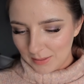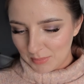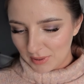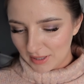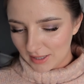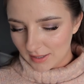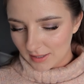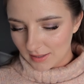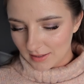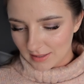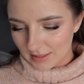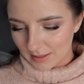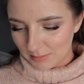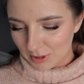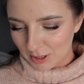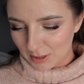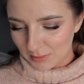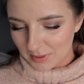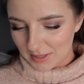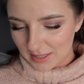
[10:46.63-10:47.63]
Patrycja
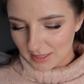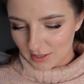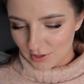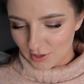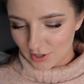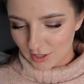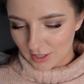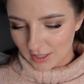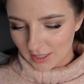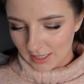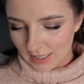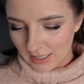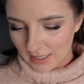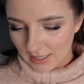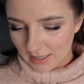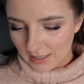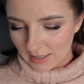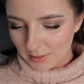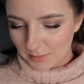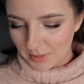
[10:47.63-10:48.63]
mi napisała, że
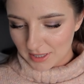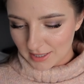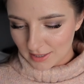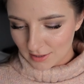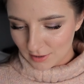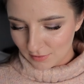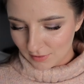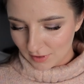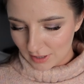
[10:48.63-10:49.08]
nie ma za co,